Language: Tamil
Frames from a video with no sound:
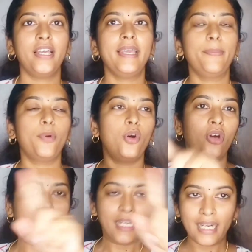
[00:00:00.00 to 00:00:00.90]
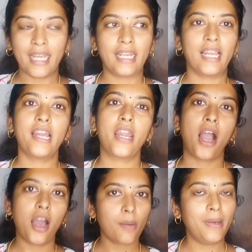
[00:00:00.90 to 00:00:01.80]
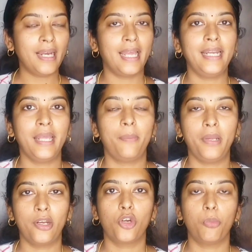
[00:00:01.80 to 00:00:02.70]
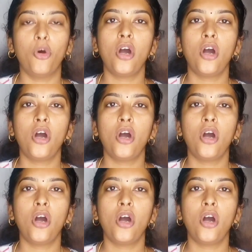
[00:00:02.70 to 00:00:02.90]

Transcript: இப்போ ரிங் லைட்ல நார்மல் லைட் எப்படி இருக்குமோ